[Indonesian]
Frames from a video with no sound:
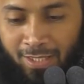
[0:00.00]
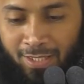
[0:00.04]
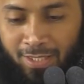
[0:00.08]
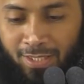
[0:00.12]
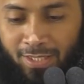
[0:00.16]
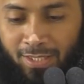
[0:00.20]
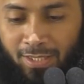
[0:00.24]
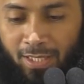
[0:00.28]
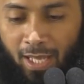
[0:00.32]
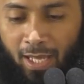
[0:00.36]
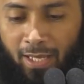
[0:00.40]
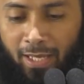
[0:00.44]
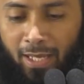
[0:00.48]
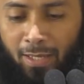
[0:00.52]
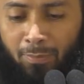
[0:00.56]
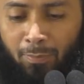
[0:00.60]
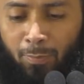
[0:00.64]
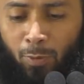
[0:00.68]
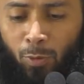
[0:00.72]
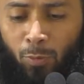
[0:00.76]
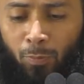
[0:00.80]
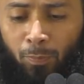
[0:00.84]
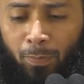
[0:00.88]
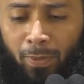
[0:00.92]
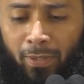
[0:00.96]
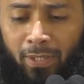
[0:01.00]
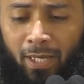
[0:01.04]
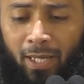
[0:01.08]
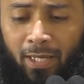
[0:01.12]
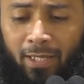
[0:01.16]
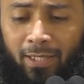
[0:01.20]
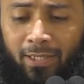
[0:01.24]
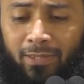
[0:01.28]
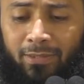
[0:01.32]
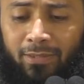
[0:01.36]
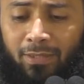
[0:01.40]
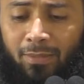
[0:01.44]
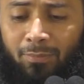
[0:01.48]
Saya belum pernah
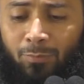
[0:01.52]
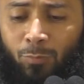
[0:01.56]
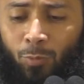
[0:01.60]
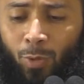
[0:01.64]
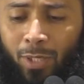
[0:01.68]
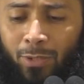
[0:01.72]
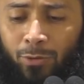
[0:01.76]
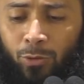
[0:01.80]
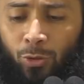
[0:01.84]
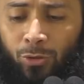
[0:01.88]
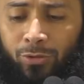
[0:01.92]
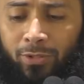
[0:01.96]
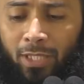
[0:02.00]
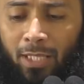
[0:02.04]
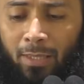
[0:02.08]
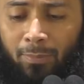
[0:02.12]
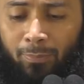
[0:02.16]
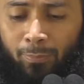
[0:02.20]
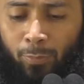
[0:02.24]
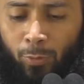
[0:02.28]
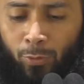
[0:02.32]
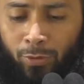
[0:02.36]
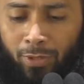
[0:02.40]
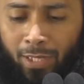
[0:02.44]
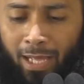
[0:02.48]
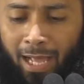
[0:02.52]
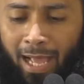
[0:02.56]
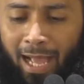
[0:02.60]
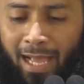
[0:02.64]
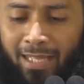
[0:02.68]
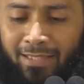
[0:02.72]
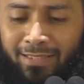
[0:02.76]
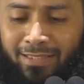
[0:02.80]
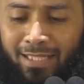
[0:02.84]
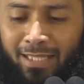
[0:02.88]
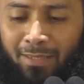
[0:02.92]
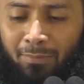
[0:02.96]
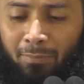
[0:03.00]
ketemu atau telepon,
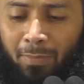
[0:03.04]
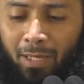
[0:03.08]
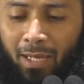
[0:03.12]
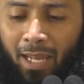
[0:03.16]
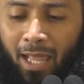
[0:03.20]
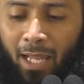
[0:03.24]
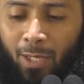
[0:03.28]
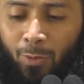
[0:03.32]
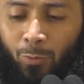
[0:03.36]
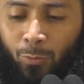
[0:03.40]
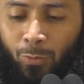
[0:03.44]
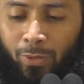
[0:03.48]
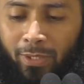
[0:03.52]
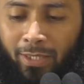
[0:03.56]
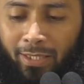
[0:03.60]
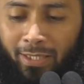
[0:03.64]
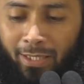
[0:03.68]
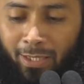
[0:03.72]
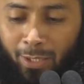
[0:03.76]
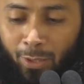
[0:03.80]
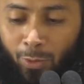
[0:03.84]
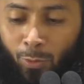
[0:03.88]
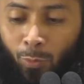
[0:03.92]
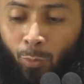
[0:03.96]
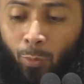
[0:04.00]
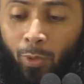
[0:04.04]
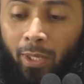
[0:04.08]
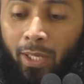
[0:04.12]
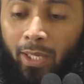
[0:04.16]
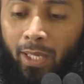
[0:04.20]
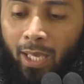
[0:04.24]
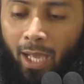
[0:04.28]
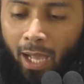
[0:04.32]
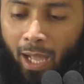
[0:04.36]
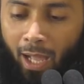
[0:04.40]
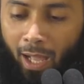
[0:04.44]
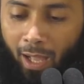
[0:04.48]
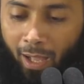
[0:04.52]
hanya melalui
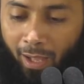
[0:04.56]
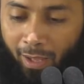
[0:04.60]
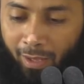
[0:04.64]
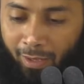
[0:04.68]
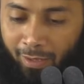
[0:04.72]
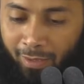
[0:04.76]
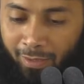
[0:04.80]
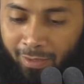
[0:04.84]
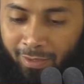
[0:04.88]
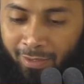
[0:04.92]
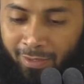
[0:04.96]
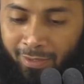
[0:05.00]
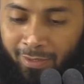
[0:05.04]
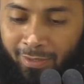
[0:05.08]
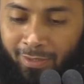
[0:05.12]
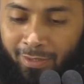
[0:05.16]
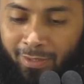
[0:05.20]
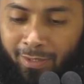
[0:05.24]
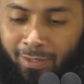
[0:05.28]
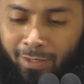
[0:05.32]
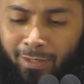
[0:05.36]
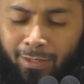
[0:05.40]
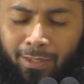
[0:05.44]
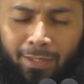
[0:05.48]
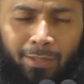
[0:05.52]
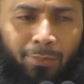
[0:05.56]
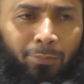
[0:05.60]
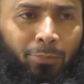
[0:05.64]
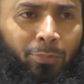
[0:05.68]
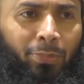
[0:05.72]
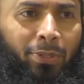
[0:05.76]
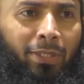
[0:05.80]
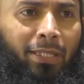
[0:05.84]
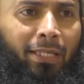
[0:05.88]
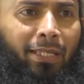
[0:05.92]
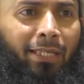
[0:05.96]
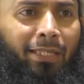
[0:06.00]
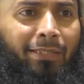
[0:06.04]
WA.
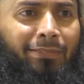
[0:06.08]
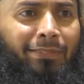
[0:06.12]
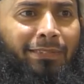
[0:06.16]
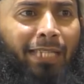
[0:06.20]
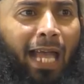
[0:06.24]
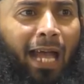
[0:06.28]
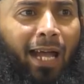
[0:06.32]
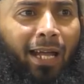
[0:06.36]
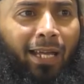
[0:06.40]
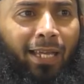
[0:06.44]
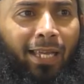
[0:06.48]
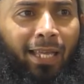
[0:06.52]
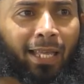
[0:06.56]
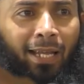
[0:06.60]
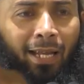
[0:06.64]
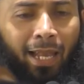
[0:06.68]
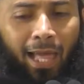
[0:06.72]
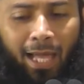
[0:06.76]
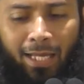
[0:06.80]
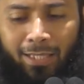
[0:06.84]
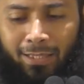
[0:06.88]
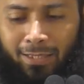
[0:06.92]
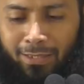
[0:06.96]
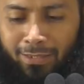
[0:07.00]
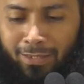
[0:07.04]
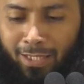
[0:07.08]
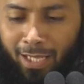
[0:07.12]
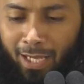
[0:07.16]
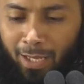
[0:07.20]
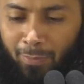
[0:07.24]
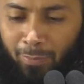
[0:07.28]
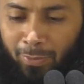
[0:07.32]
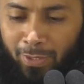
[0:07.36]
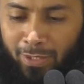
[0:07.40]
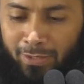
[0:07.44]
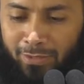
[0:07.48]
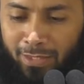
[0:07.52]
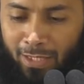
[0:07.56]
Lebih canggih lagi dia nggak
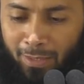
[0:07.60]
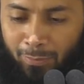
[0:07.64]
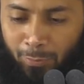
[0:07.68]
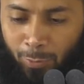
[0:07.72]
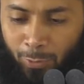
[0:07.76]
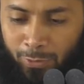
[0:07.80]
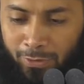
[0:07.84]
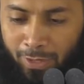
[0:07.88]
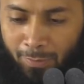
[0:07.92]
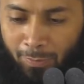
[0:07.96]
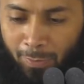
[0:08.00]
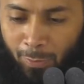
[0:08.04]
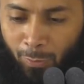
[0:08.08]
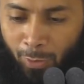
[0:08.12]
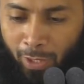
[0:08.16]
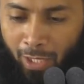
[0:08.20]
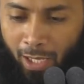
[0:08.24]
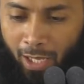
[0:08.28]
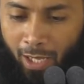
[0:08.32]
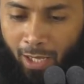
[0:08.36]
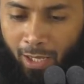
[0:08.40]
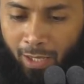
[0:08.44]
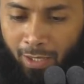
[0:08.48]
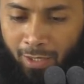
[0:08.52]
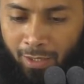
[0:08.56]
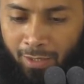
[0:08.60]
pernah telepon, tapi WA.